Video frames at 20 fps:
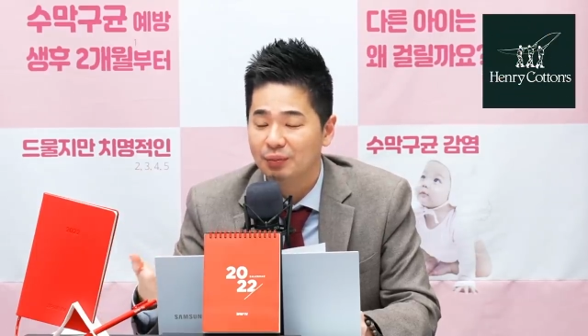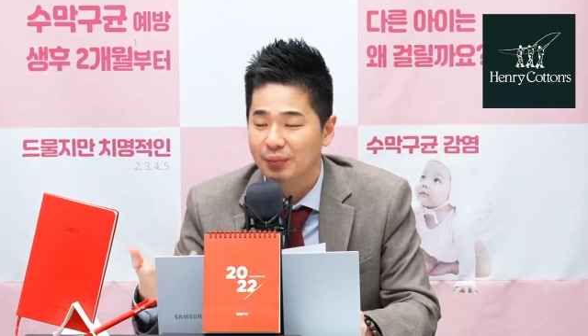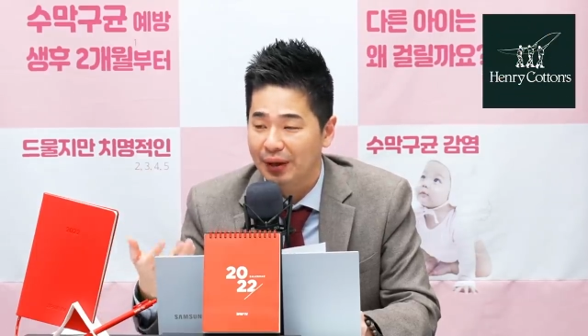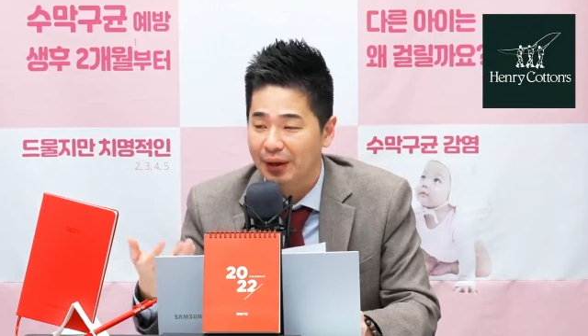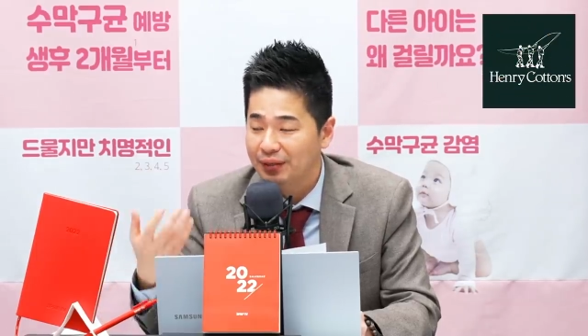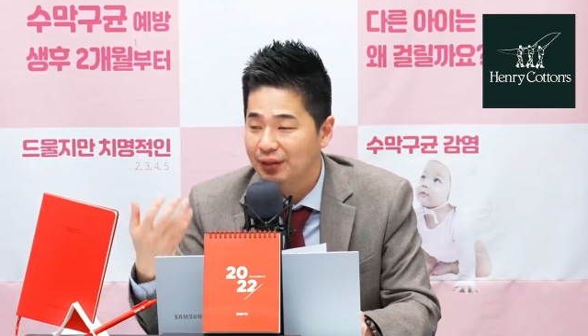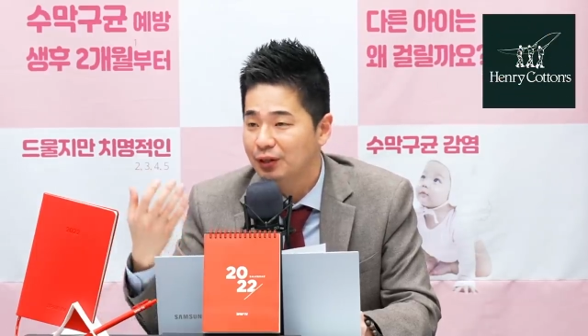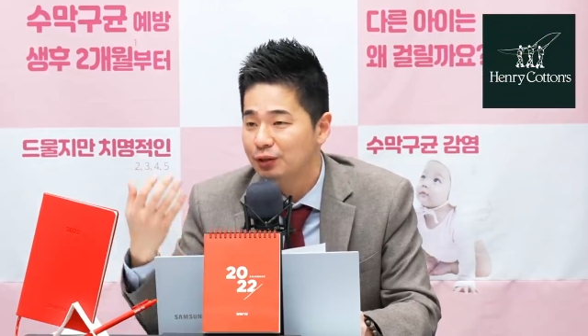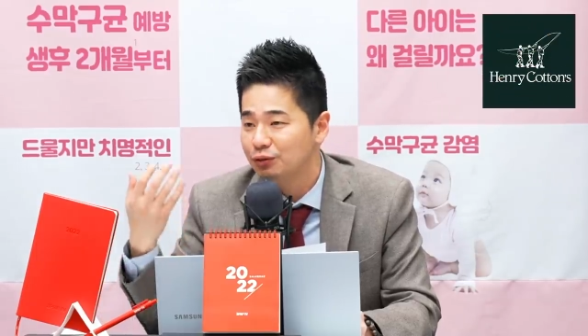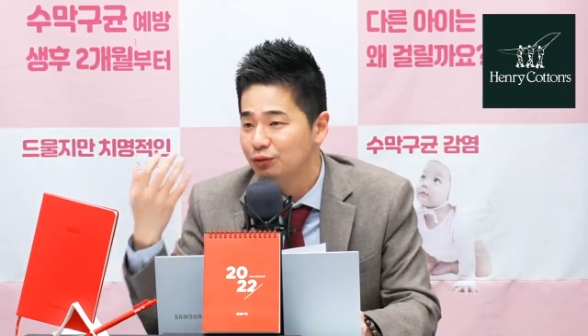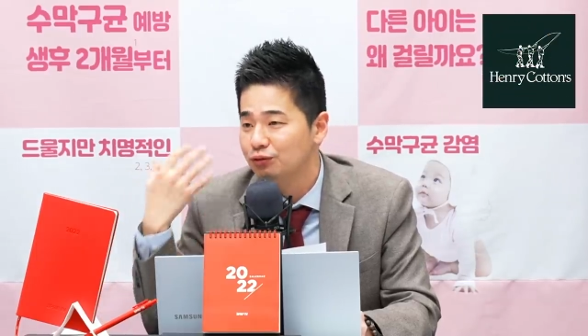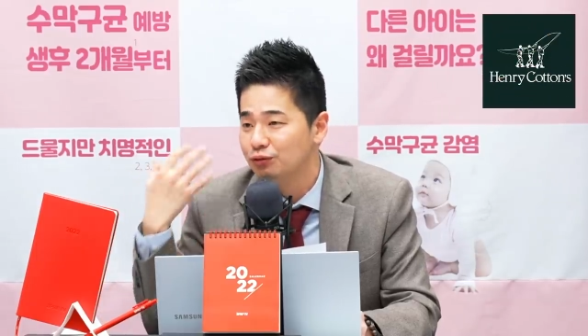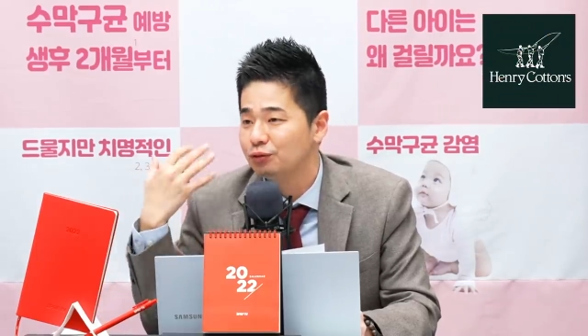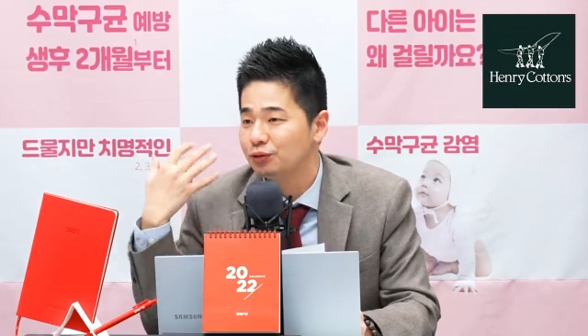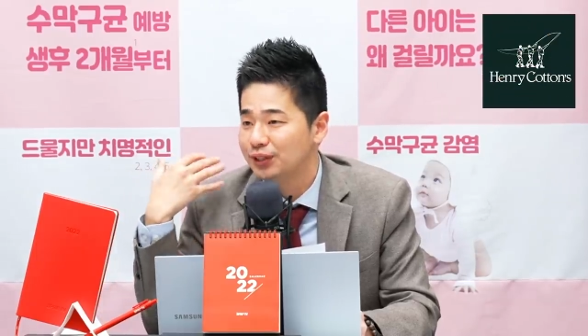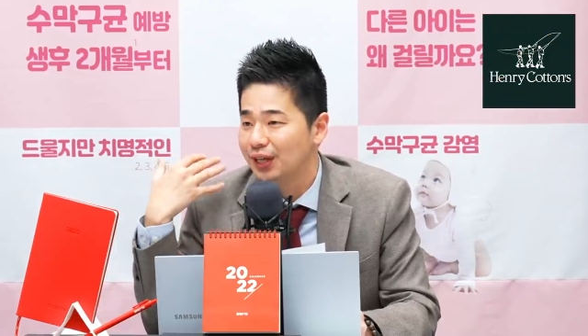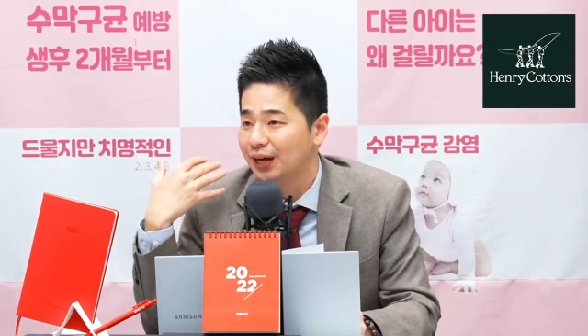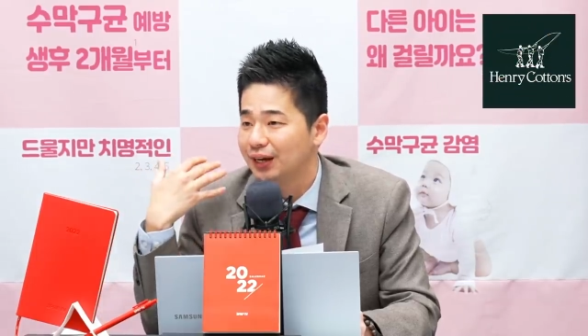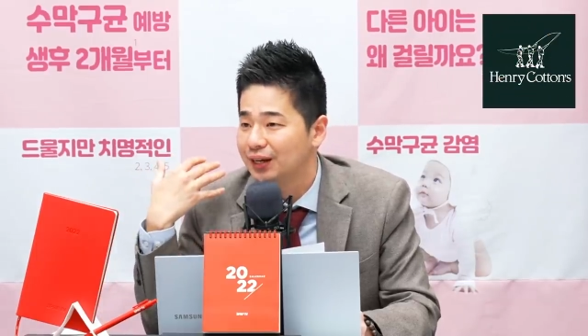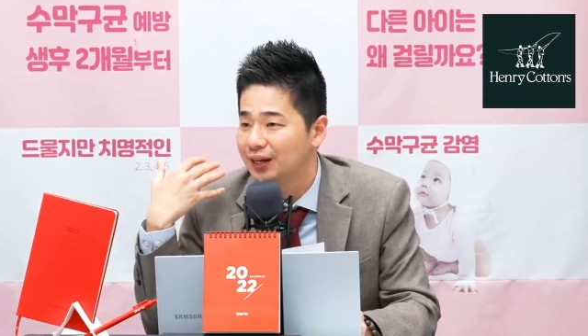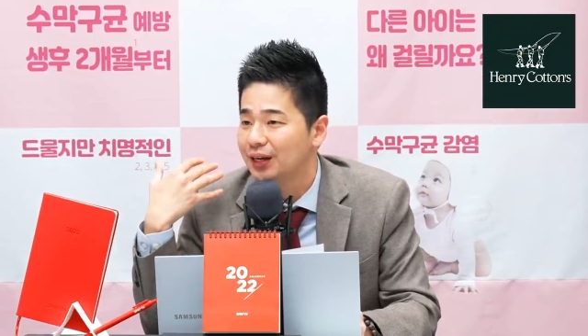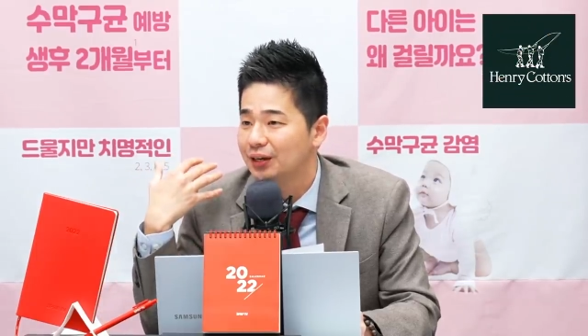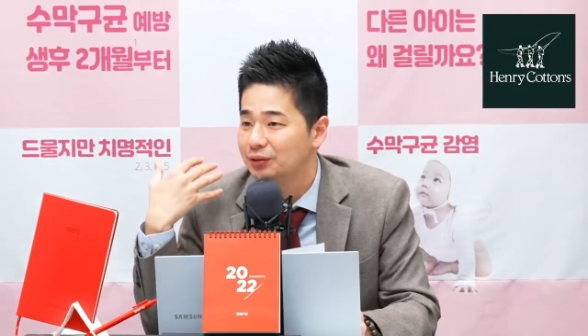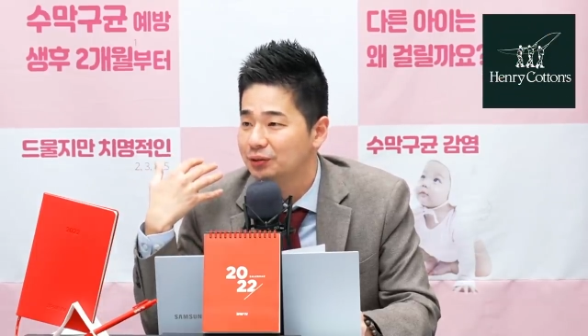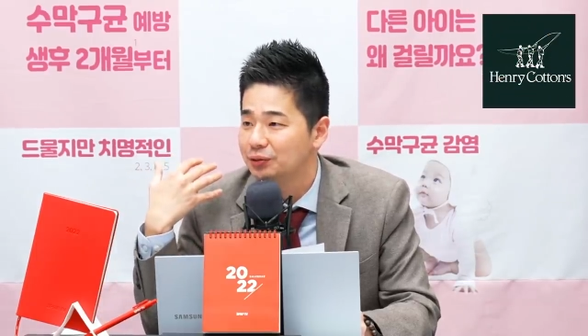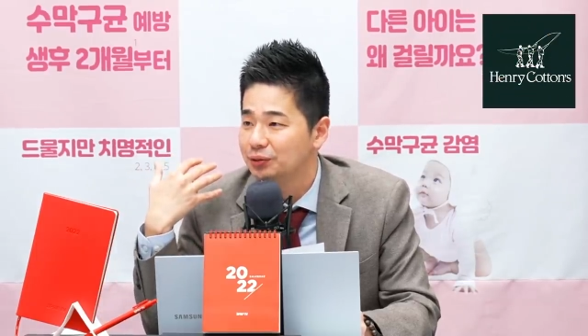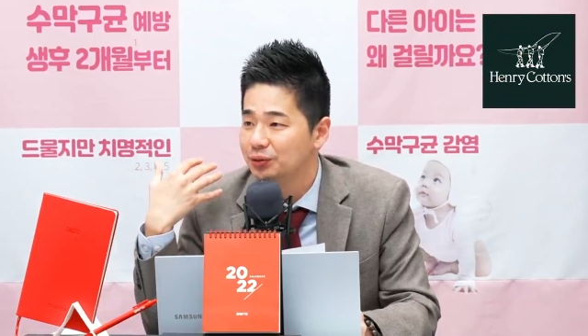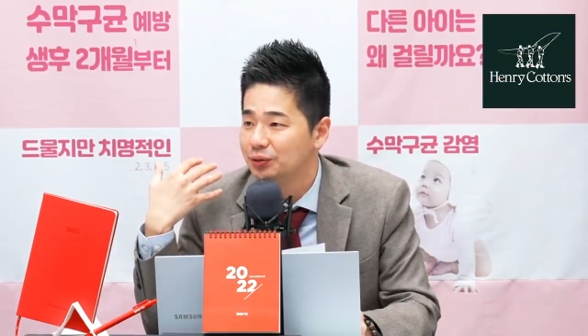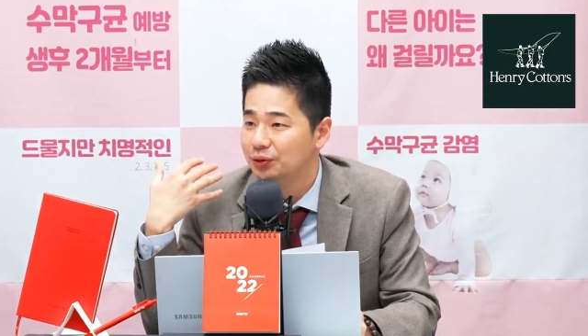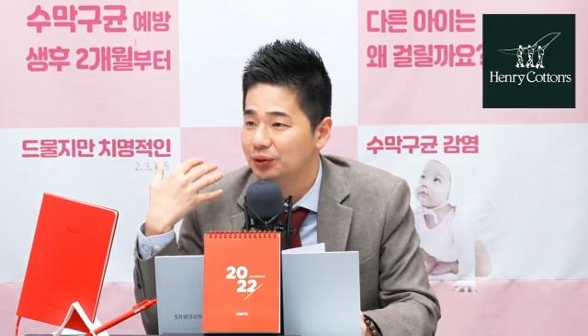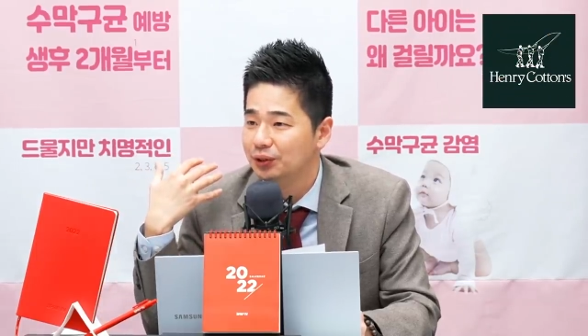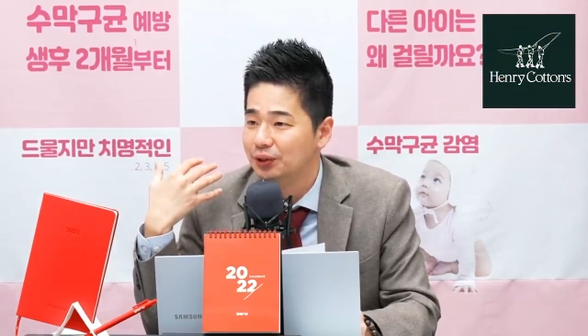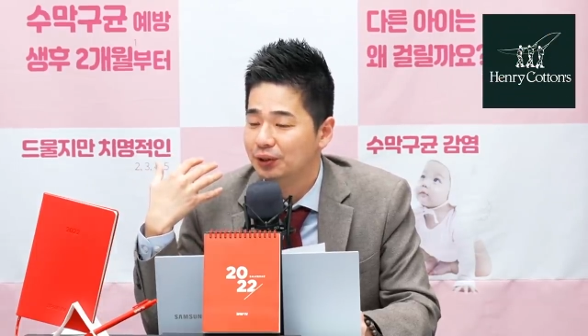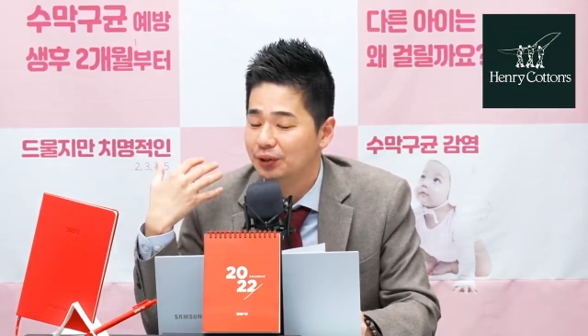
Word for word: 맨날 뉴스로 음. 당해가지고